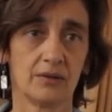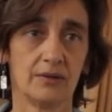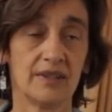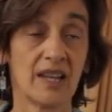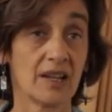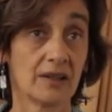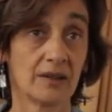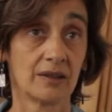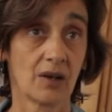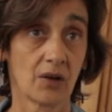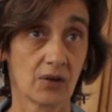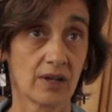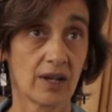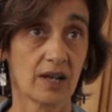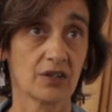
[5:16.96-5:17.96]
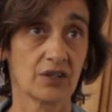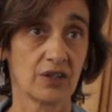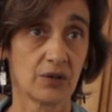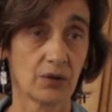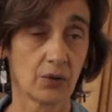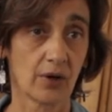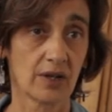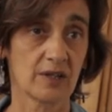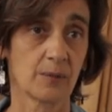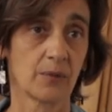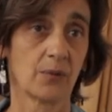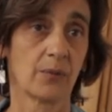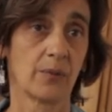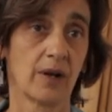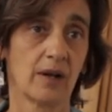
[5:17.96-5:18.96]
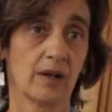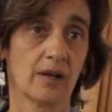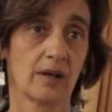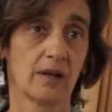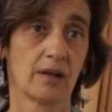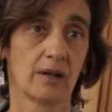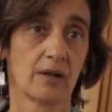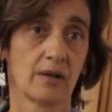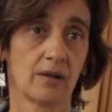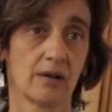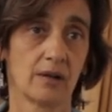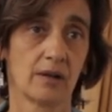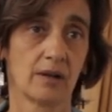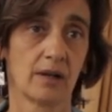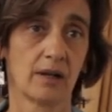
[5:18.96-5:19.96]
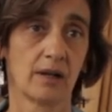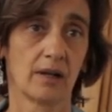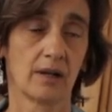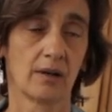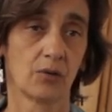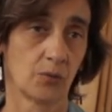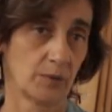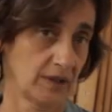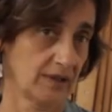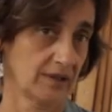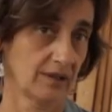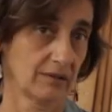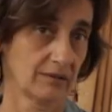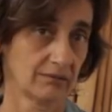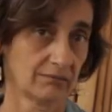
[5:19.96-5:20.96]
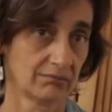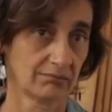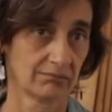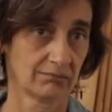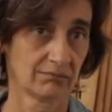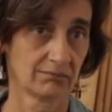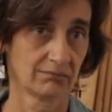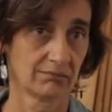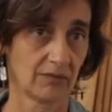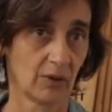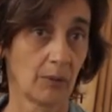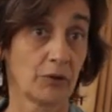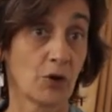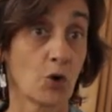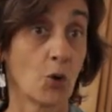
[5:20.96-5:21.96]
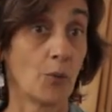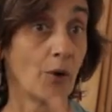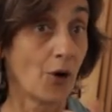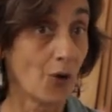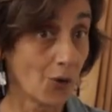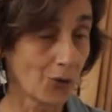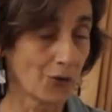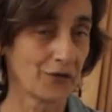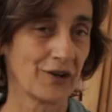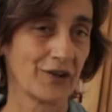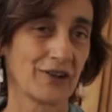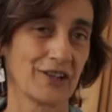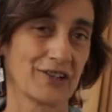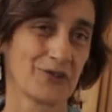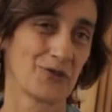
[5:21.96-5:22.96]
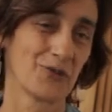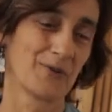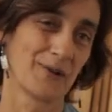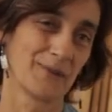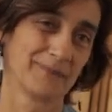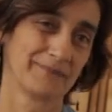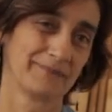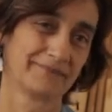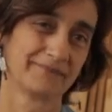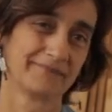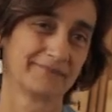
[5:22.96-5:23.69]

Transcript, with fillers: d'un langage qui ne correspond pas au métier. Et en même temps, comment on refait langage commun. Mm.